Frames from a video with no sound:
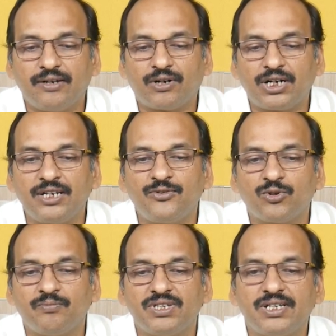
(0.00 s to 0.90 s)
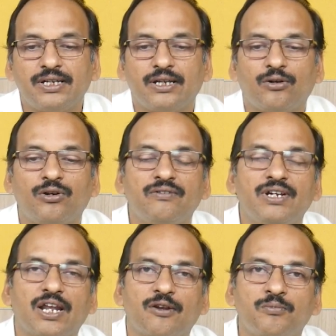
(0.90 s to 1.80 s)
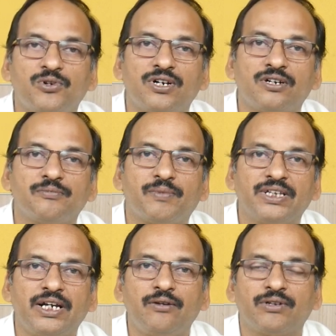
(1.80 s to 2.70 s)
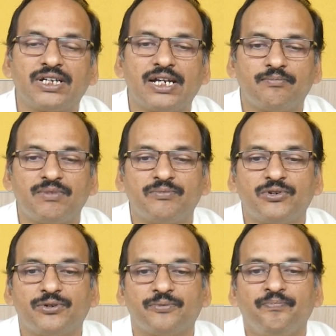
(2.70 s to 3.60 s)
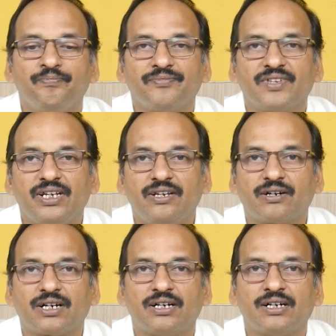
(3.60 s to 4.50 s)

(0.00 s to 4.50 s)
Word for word: ఒకటి తొమ్మిది రెండు వేల ఇరవై మూడు నాడు పదిహేడు వందల డెబ్బై మూడు దీని యొక్క